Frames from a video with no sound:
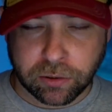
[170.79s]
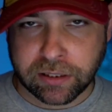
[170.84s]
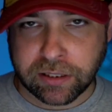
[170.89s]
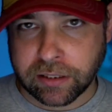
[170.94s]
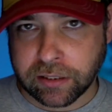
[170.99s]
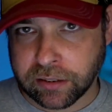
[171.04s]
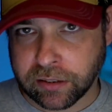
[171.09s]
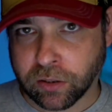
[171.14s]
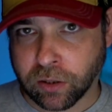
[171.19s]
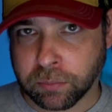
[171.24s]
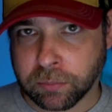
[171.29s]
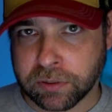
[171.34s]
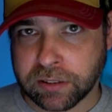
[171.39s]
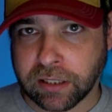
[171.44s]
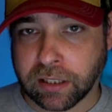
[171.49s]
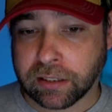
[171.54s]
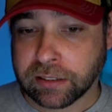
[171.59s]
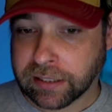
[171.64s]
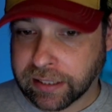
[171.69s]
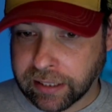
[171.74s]
hier in den
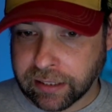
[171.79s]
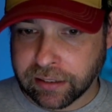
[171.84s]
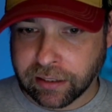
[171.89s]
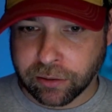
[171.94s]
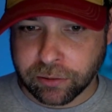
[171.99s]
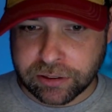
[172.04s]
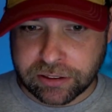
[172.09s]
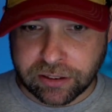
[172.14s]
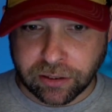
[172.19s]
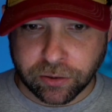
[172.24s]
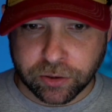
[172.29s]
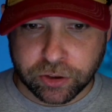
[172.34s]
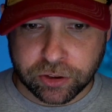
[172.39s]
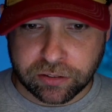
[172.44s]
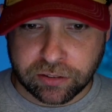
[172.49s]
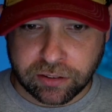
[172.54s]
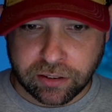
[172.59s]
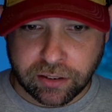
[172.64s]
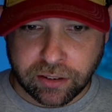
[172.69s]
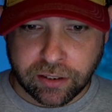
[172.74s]
Kommentaren gerne
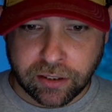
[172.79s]
austauschen,